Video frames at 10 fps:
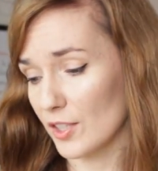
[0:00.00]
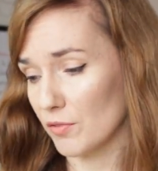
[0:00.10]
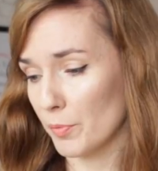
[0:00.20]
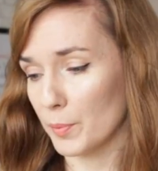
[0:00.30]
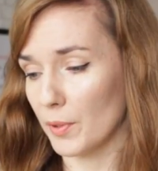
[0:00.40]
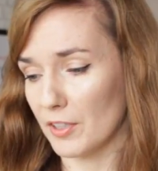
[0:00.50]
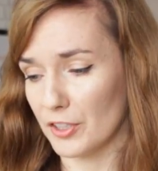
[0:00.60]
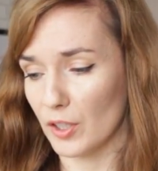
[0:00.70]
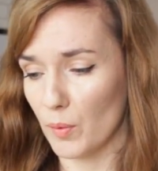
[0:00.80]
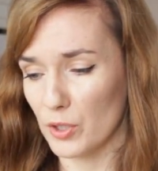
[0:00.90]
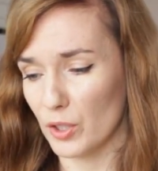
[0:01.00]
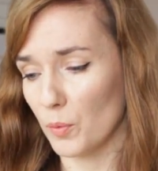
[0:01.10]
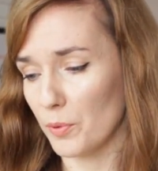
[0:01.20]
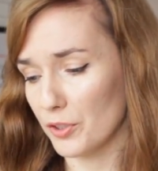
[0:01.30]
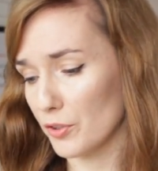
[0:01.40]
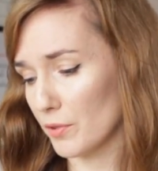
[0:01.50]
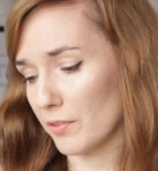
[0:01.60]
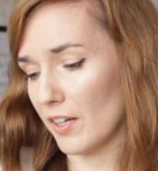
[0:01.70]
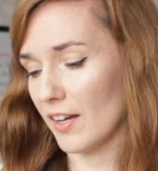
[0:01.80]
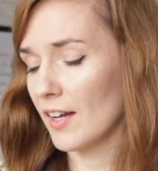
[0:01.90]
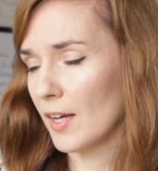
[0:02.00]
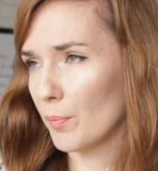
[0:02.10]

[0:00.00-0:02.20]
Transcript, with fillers: to wypróbować, tylko muszę kupić odżywkę